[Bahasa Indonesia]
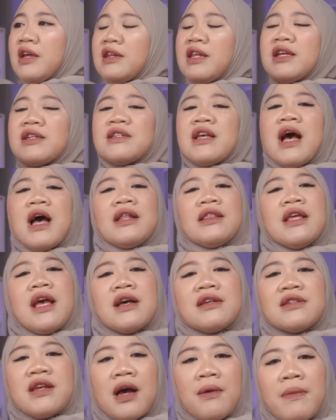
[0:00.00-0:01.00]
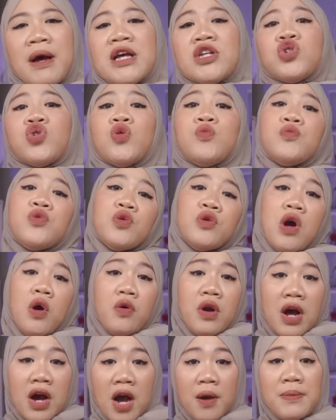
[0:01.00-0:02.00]
Di saat yang sama Sum
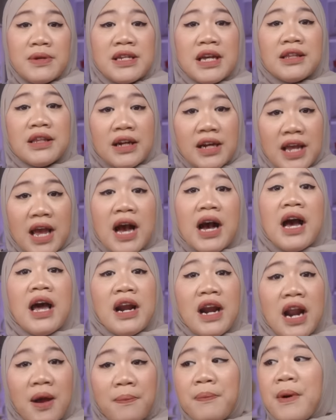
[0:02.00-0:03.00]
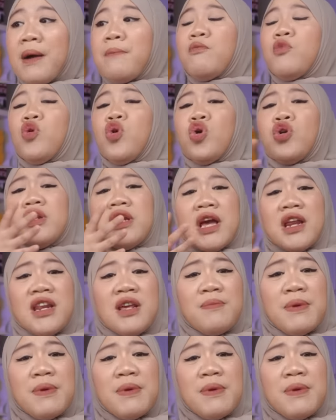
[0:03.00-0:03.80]
juga udah nggak bisa teriak karena apa? Mulutnya